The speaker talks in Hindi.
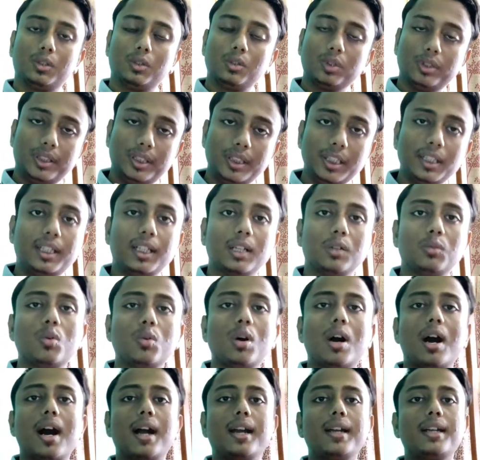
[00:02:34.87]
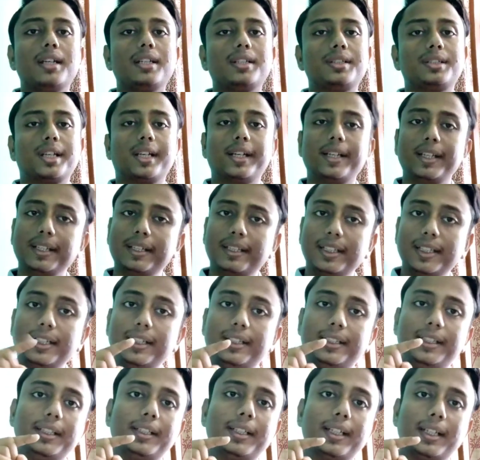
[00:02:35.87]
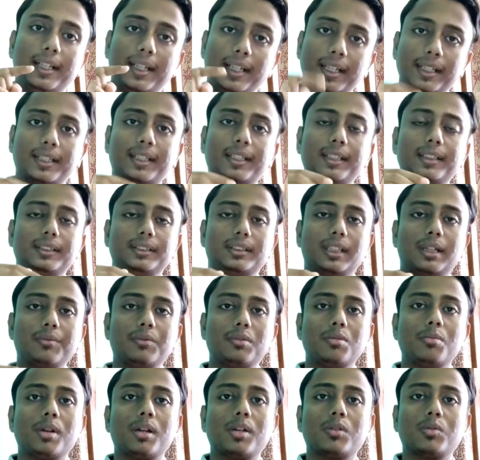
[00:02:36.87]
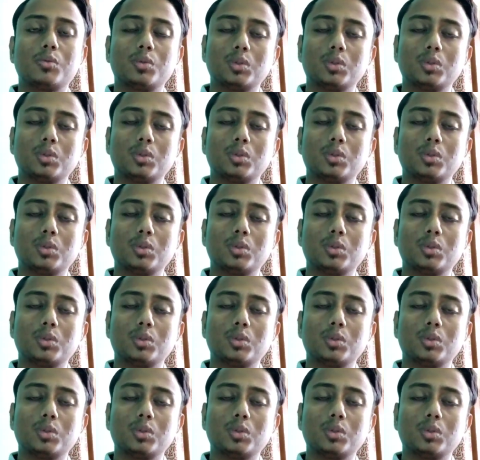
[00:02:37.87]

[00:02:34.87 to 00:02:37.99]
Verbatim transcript: तो ठीक है वो अंडरस्टैंडिंग के लिए ठीक है लेकिन जब तुम्हारा